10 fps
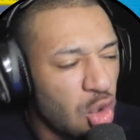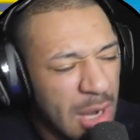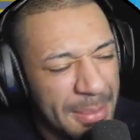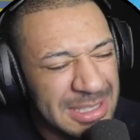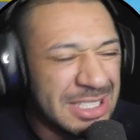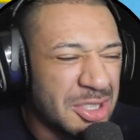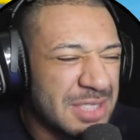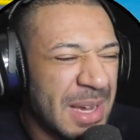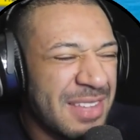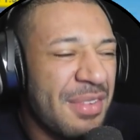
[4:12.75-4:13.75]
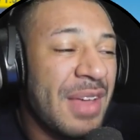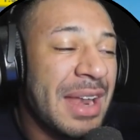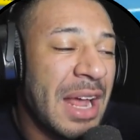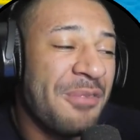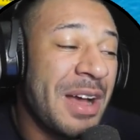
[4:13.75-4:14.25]
oder beziehungsweise wir
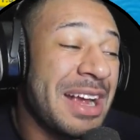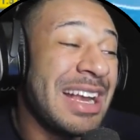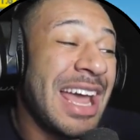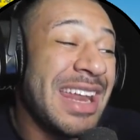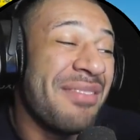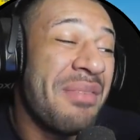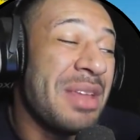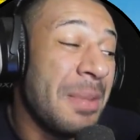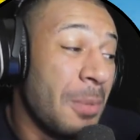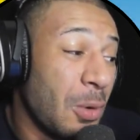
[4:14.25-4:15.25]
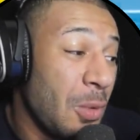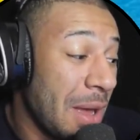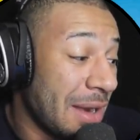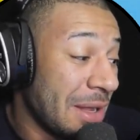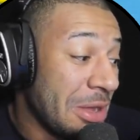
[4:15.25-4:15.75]
werden einfach kleiner, wenn wir die
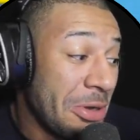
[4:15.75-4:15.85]
berühren.